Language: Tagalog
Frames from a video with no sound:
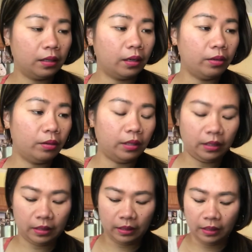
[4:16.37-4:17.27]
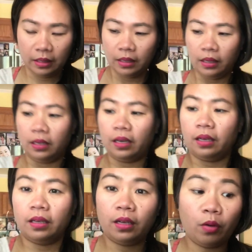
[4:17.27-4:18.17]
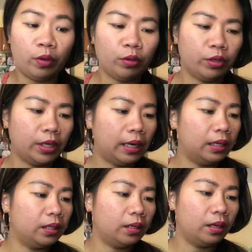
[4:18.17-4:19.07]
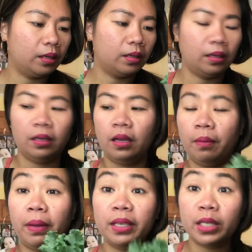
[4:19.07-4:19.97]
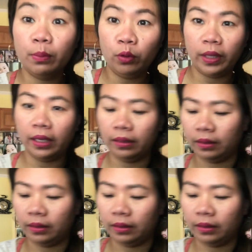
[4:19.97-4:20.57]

ngayon gagawin ko siyang pang smoothie